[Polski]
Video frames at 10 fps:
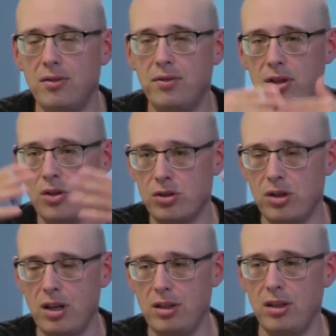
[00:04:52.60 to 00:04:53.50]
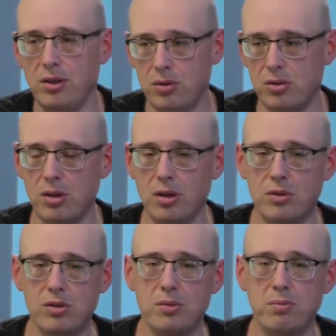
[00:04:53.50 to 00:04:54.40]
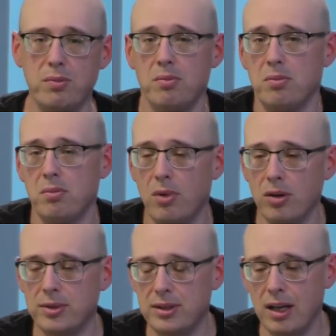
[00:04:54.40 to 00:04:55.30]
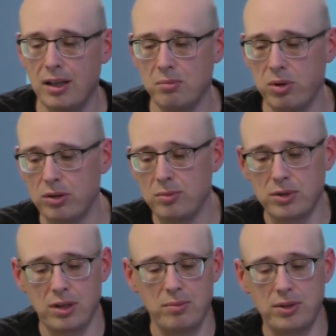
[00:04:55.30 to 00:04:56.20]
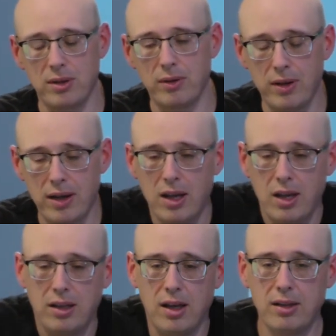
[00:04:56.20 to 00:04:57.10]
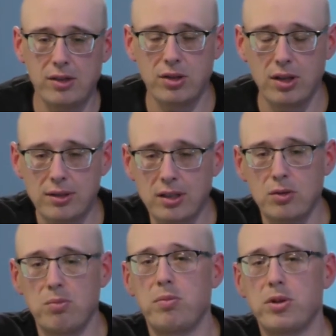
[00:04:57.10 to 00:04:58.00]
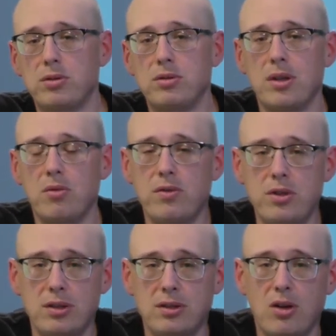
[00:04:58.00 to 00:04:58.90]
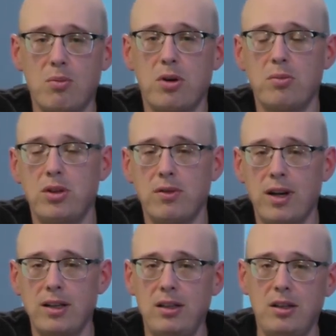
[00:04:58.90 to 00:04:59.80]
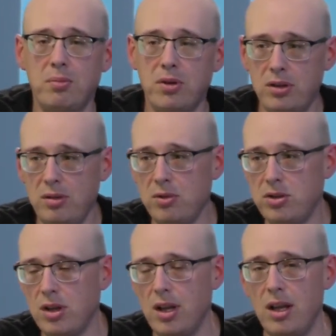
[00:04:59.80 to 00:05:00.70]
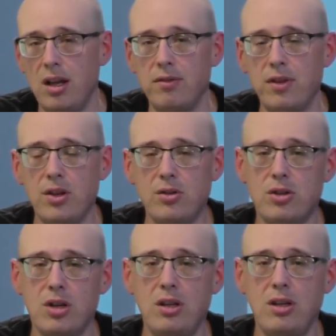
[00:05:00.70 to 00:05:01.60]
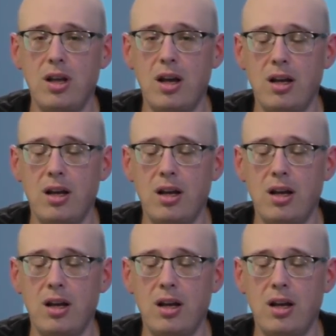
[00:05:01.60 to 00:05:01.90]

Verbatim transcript: wynoszeni, którzy, którzy moim zdaniem po tym, co napisała na Janna Sielecka, są po prostu całkowicie skompromitowani i nie powinni być wynoszeni na,